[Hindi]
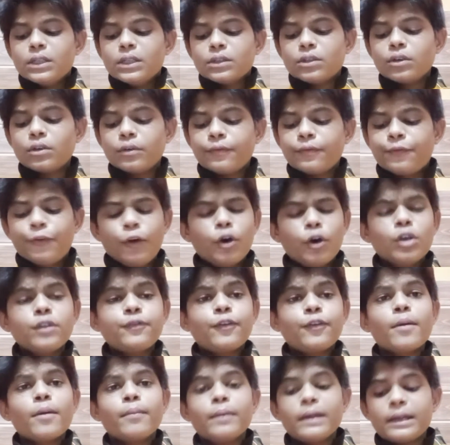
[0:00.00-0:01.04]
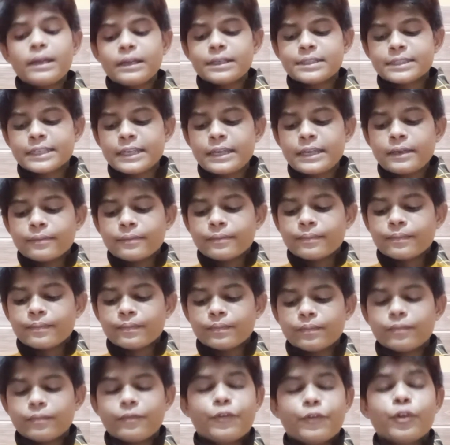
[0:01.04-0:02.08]
तो फोर्थ फॉर्म है इसकी
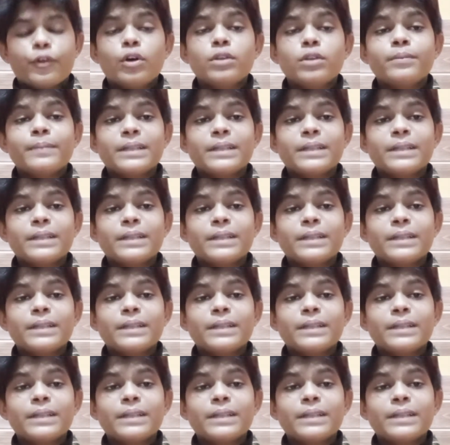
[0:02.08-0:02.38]
फोर्थ